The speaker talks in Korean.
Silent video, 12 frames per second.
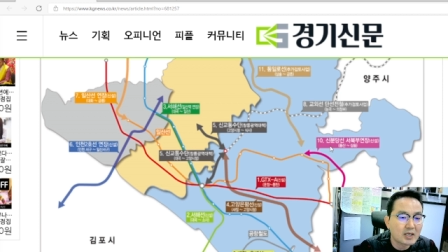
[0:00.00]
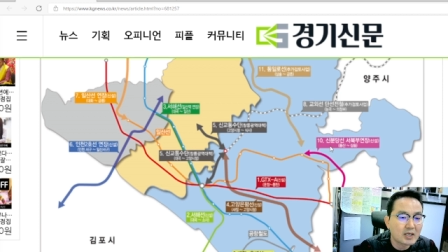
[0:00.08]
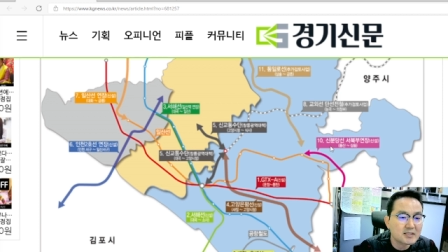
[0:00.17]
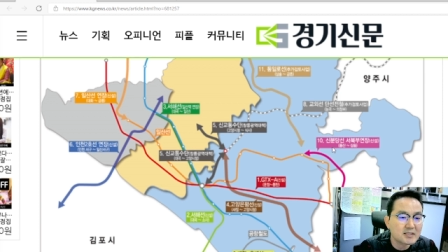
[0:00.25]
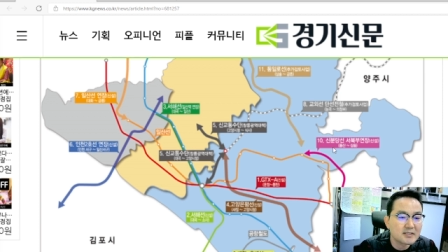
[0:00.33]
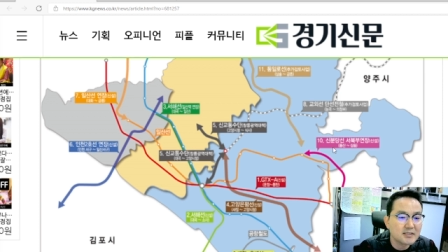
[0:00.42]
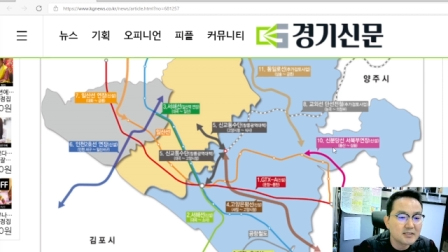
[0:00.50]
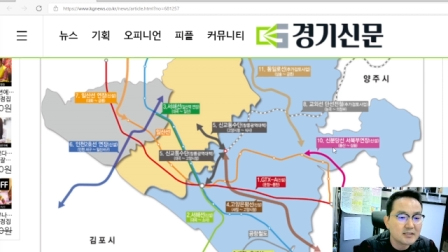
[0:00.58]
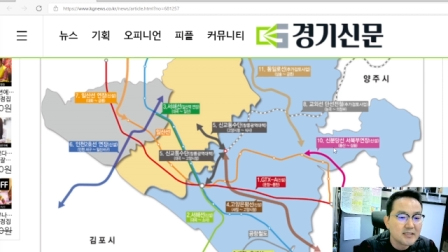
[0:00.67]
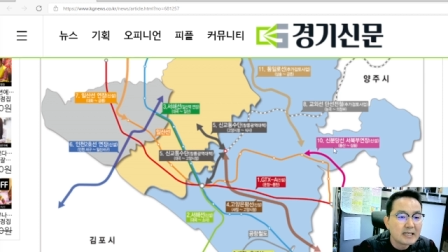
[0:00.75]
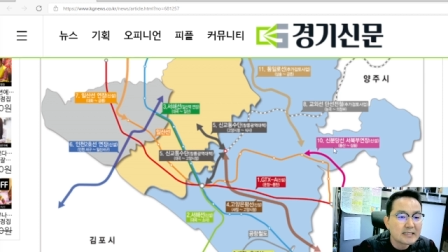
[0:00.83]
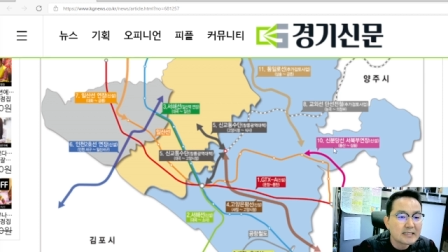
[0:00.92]
아직까지
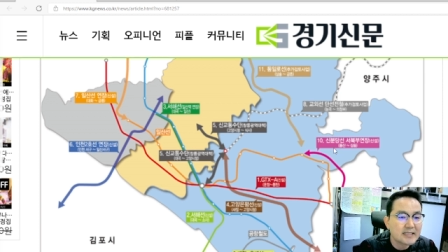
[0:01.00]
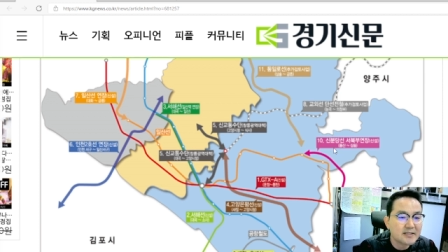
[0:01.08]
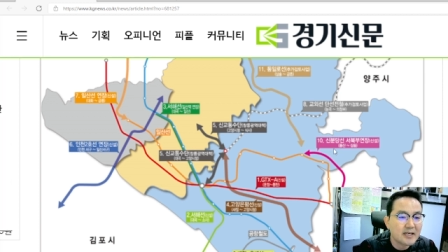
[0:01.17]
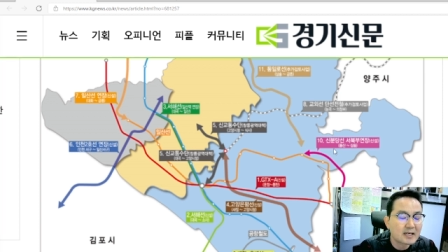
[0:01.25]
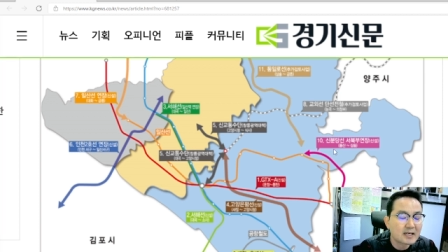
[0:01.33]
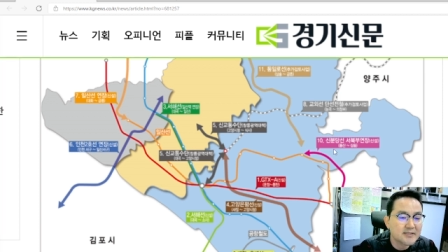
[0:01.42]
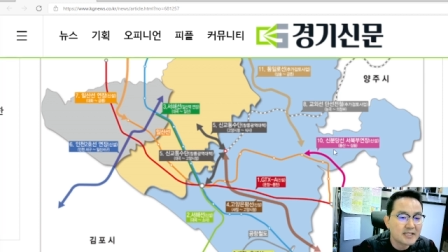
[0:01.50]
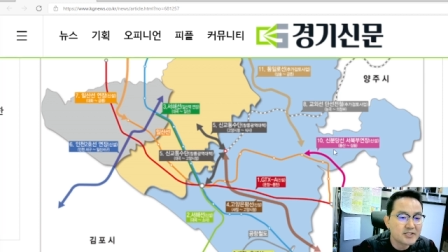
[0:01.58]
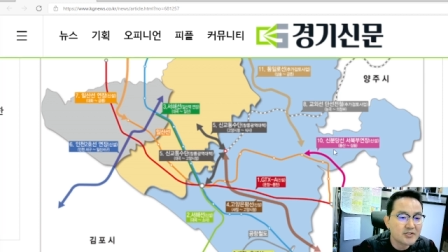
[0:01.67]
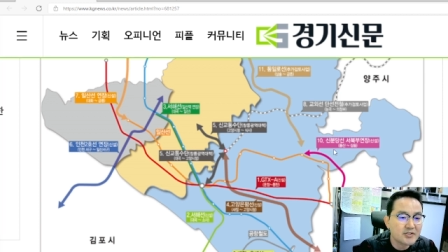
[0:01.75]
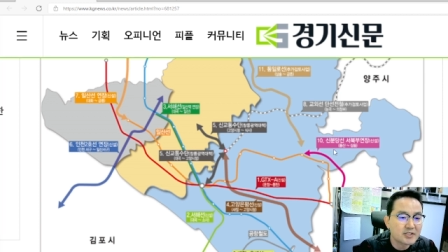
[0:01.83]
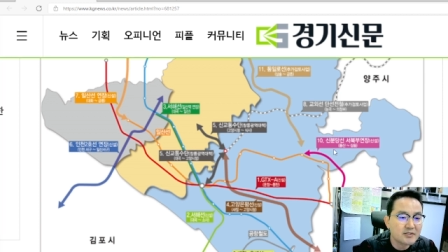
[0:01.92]
예타
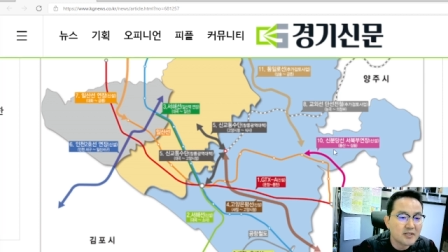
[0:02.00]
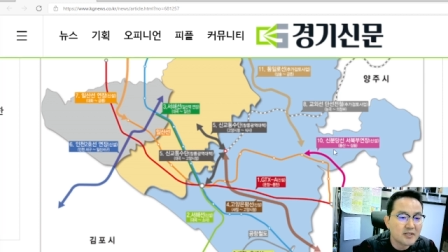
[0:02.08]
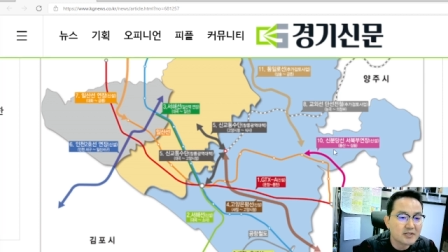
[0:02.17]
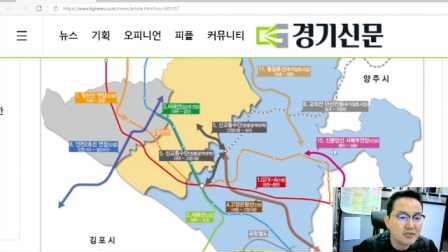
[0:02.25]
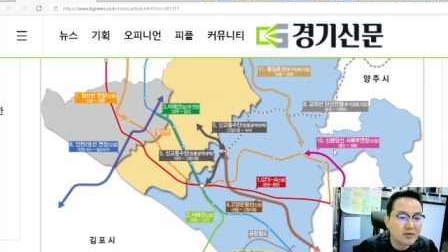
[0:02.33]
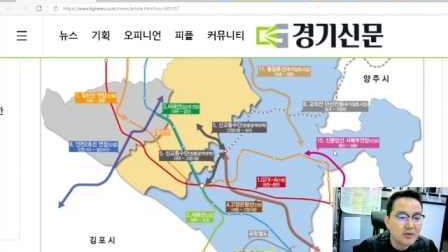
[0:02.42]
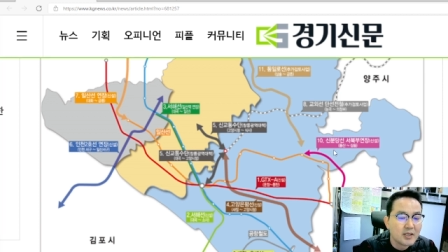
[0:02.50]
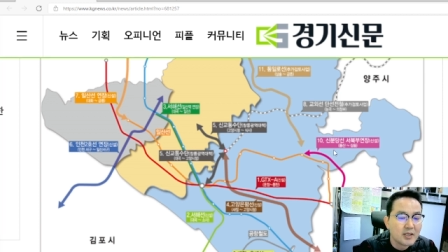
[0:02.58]
재신청이 들어가서